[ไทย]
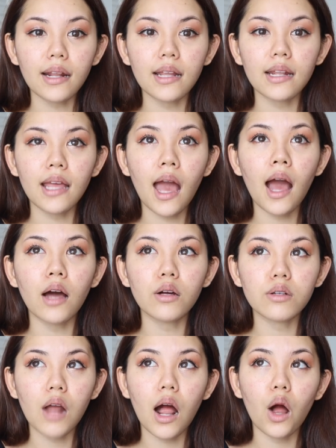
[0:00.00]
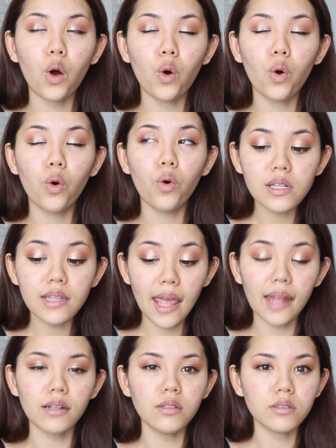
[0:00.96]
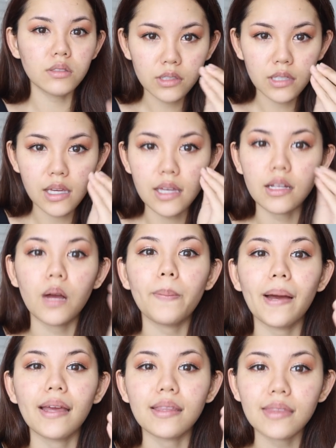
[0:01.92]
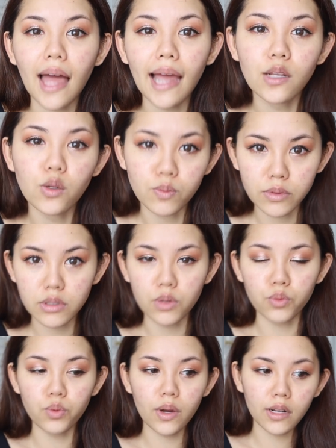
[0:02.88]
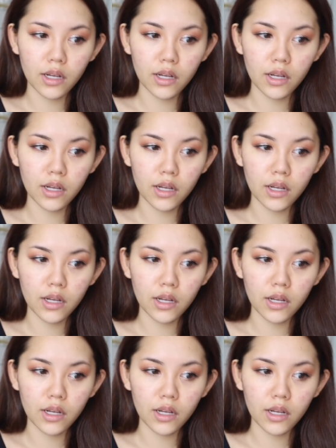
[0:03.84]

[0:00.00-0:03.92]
อันนี้เนี่ยเราเน้นฉีดเข้าไปใต้หลุมสิวด้วย